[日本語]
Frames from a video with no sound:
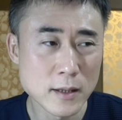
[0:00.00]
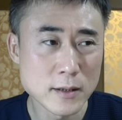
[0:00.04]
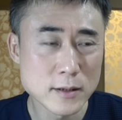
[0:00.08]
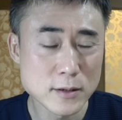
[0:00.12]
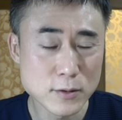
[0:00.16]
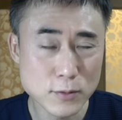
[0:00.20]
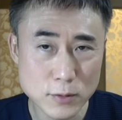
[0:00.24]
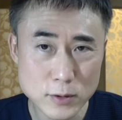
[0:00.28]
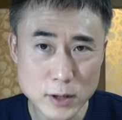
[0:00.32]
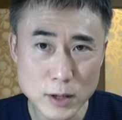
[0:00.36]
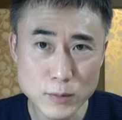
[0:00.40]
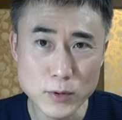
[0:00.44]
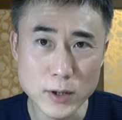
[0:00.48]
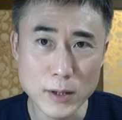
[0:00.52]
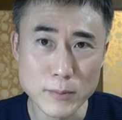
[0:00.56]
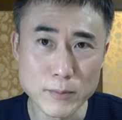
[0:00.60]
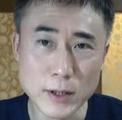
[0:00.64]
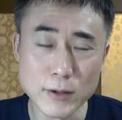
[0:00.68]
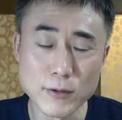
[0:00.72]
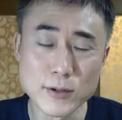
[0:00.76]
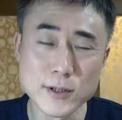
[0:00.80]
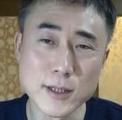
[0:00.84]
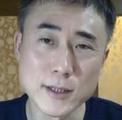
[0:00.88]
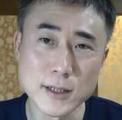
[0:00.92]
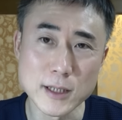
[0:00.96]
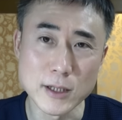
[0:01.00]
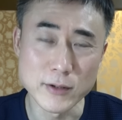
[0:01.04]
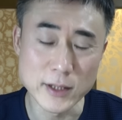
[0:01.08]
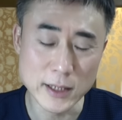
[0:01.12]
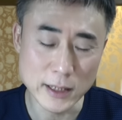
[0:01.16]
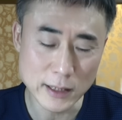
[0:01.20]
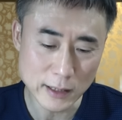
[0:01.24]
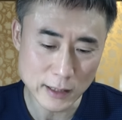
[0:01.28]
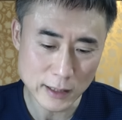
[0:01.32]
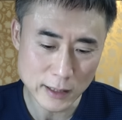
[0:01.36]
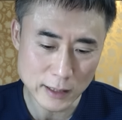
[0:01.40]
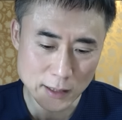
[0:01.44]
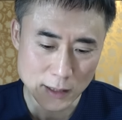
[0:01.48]
そこでもやっぱりお医者さんは
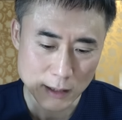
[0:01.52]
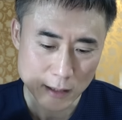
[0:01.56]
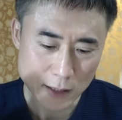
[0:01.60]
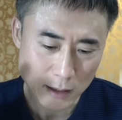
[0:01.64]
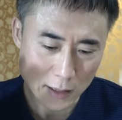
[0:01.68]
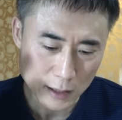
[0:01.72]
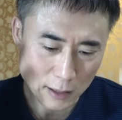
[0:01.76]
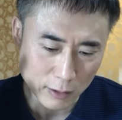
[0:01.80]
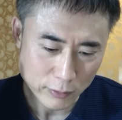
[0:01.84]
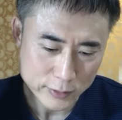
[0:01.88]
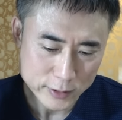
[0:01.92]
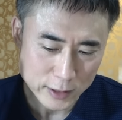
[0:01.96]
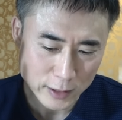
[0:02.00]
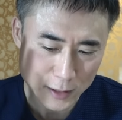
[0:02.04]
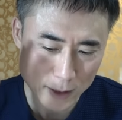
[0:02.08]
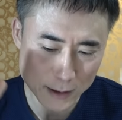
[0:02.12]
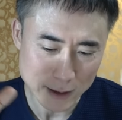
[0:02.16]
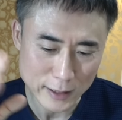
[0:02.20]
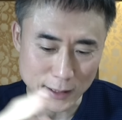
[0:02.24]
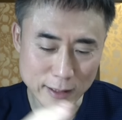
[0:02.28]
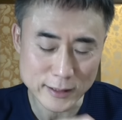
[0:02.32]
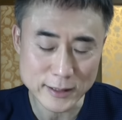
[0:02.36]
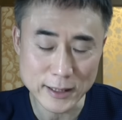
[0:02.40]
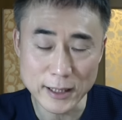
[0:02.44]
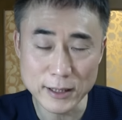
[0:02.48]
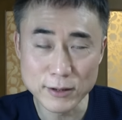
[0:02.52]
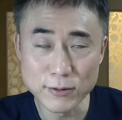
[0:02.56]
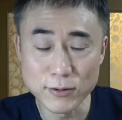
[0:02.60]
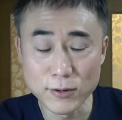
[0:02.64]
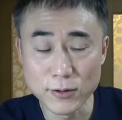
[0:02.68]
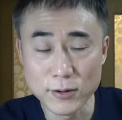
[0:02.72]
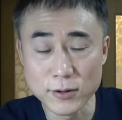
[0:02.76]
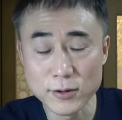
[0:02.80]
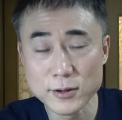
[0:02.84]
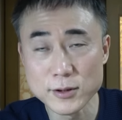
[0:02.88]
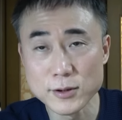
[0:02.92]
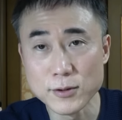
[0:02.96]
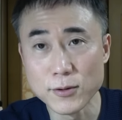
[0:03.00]
ね合わせてケア剤
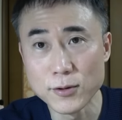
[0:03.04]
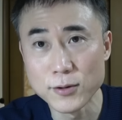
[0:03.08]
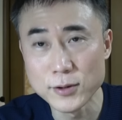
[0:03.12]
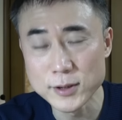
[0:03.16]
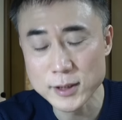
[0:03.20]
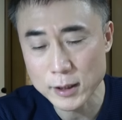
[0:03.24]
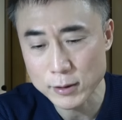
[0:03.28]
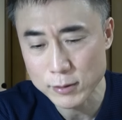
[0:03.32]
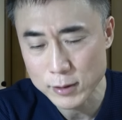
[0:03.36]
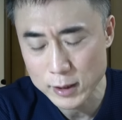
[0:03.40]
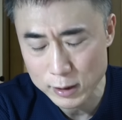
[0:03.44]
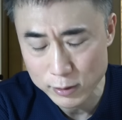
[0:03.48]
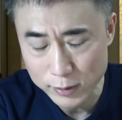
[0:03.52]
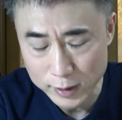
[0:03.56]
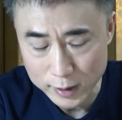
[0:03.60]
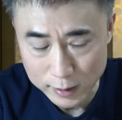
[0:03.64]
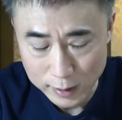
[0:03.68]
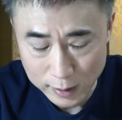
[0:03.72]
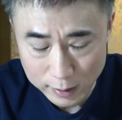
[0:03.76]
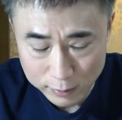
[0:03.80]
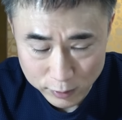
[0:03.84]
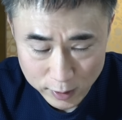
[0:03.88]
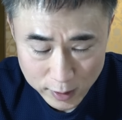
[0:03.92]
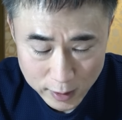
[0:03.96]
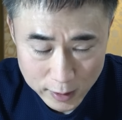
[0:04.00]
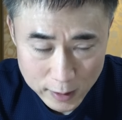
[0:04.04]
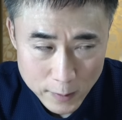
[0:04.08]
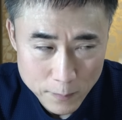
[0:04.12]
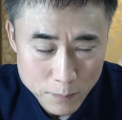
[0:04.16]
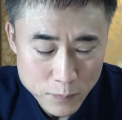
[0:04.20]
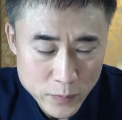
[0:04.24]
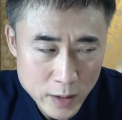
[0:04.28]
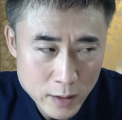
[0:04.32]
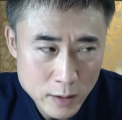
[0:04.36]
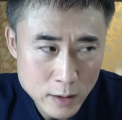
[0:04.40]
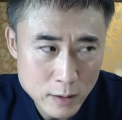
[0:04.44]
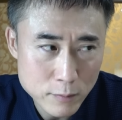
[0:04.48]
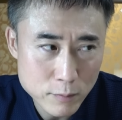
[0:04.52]
を処方してくれるわけなので、
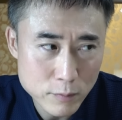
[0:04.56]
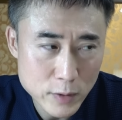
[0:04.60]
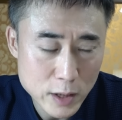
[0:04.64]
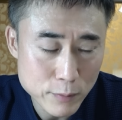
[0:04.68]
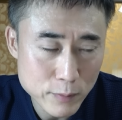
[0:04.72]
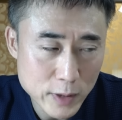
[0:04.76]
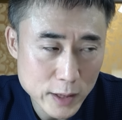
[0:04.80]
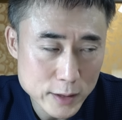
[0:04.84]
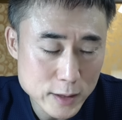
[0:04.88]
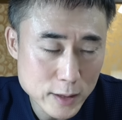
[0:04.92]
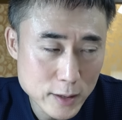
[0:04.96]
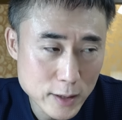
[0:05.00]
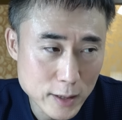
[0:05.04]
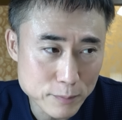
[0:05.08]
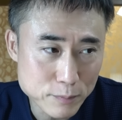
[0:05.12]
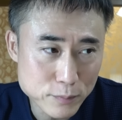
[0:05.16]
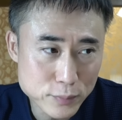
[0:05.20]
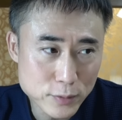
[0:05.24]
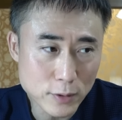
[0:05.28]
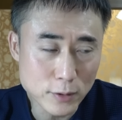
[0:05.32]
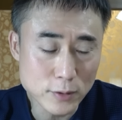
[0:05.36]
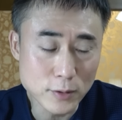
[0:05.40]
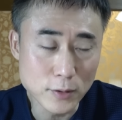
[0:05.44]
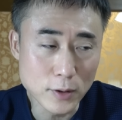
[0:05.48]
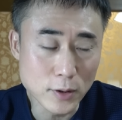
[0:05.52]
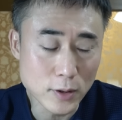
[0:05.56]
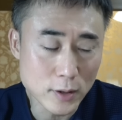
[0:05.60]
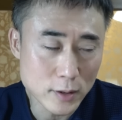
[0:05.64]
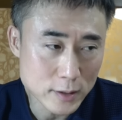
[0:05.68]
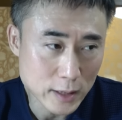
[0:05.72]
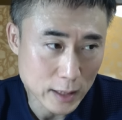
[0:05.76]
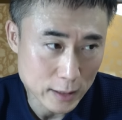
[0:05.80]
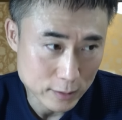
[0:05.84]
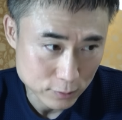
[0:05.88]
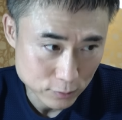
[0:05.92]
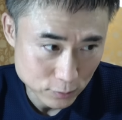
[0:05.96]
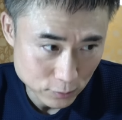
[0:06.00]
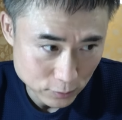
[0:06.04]
まあ、ましてやプロの
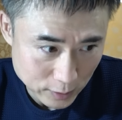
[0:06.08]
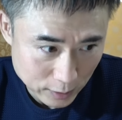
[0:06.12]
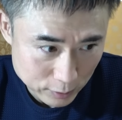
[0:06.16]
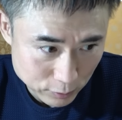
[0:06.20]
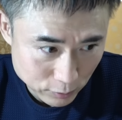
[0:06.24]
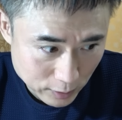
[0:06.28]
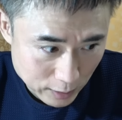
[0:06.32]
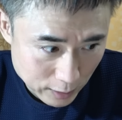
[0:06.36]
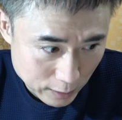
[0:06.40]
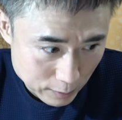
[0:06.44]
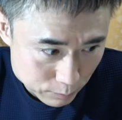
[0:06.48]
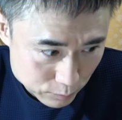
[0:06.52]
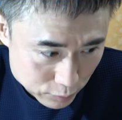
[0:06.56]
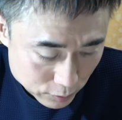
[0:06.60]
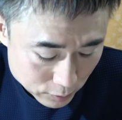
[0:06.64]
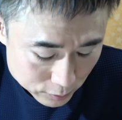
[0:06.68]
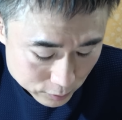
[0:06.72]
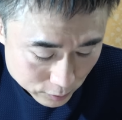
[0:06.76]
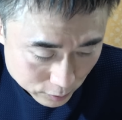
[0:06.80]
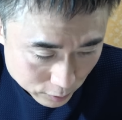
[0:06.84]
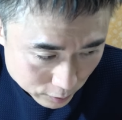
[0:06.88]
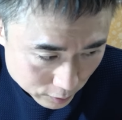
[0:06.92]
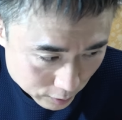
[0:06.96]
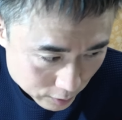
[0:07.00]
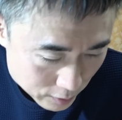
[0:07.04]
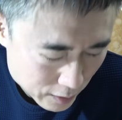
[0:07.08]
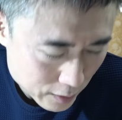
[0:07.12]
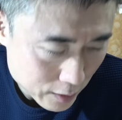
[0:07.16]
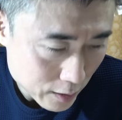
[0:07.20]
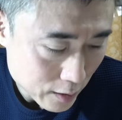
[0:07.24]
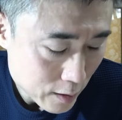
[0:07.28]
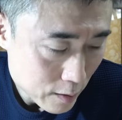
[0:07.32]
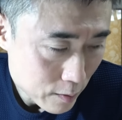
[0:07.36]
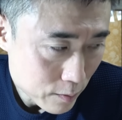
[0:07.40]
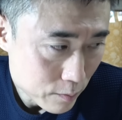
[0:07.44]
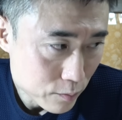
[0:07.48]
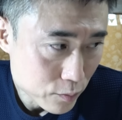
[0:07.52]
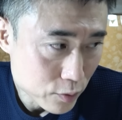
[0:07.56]
格闘家とかプロの
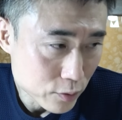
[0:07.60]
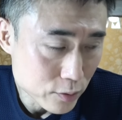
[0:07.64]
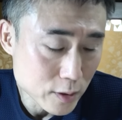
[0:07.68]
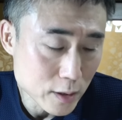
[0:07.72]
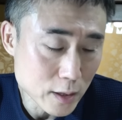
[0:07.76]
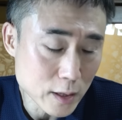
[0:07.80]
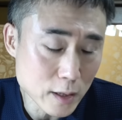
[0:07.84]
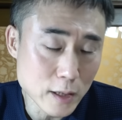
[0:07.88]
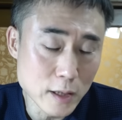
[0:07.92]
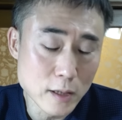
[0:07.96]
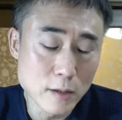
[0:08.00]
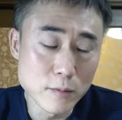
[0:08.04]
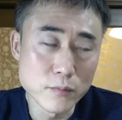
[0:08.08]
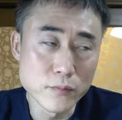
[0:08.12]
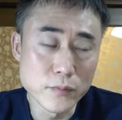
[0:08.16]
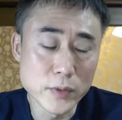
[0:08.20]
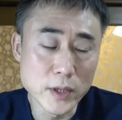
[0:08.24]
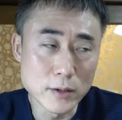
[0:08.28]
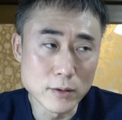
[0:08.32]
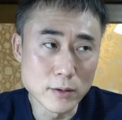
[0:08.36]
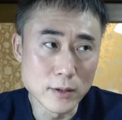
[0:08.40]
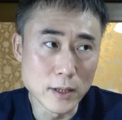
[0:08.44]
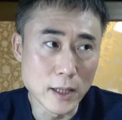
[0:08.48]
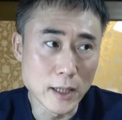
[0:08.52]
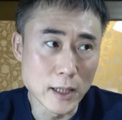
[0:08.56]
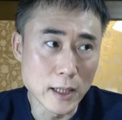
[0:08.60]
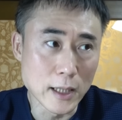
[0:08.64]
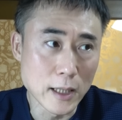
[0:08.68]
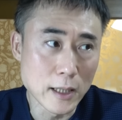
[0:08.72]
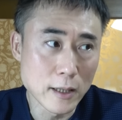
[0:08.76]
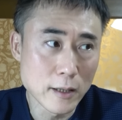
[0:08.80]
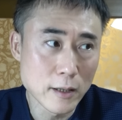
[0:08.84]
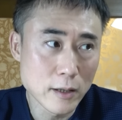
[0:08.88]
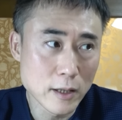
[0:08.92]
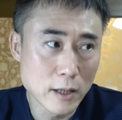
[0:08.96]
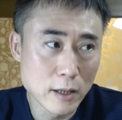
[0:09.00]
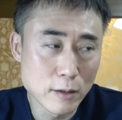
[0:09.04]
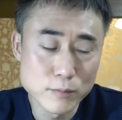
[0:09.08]

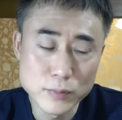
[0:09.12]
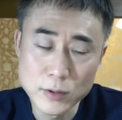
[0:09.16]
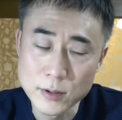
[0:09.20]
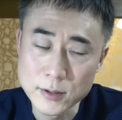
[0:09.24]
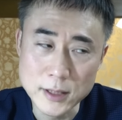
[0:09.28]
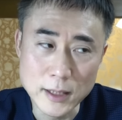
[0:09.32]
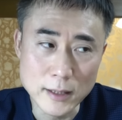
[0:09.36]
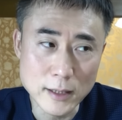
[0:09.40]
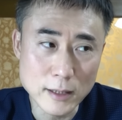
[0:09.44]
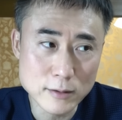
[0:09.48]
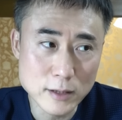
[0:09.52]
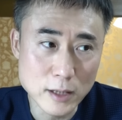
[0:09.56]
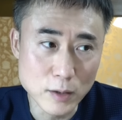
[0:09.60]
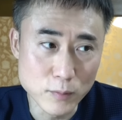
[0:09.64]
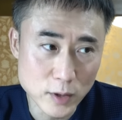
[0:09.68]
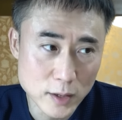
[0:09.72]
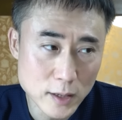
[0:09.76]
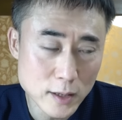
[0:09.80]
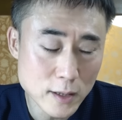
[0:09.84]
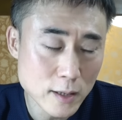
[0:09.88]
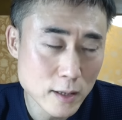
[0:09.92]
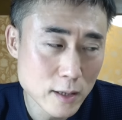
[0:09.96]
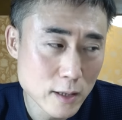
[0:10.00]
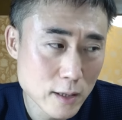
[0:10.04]
ボディビルダープロじゃなくてもね